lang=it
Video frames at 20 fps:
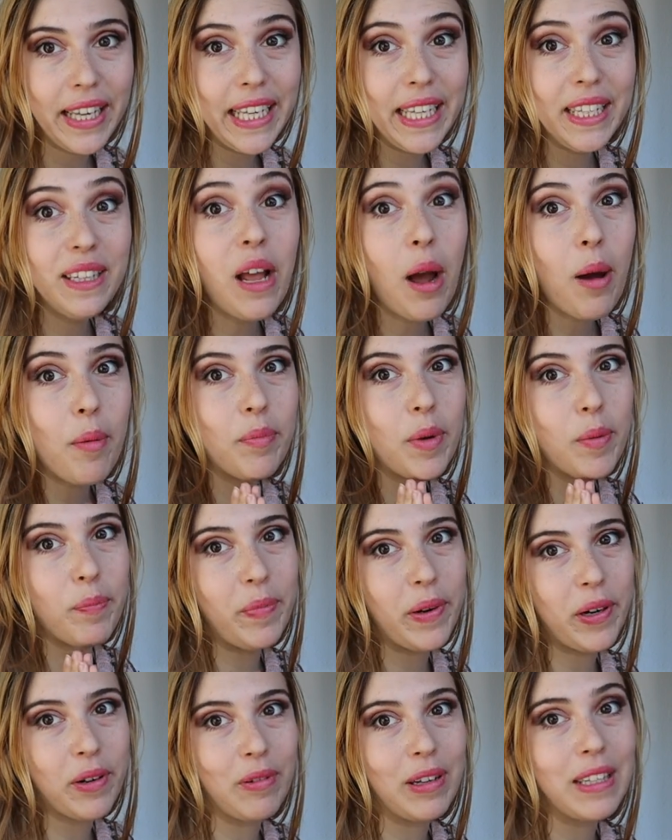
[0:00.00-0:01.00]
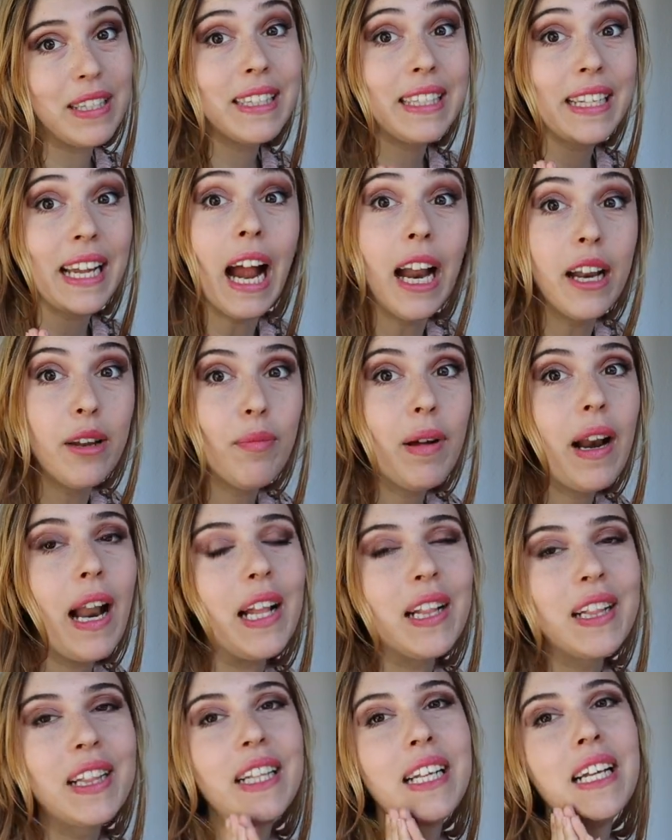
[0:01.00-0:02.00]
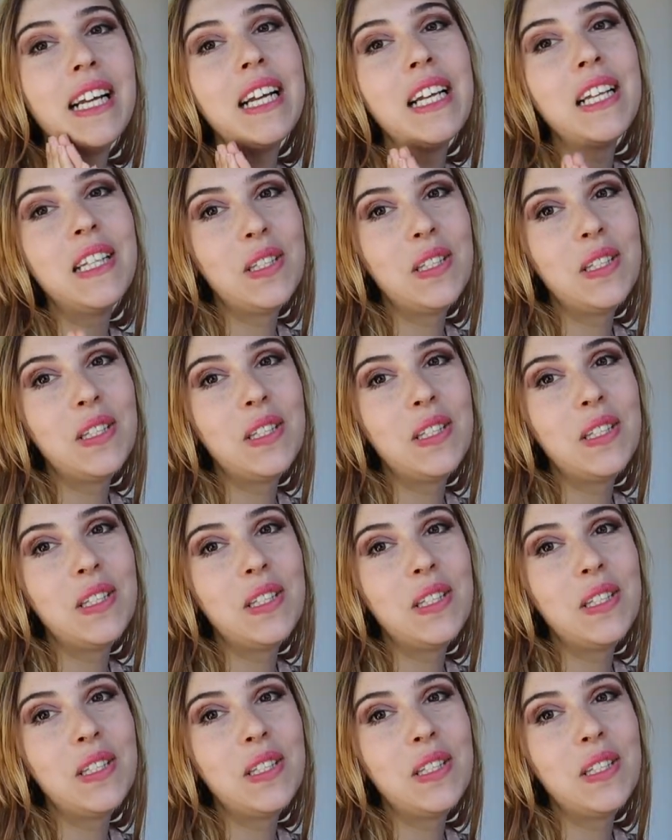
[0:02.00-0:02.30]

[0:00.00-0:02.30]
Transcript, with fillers: idem per questi animaletti,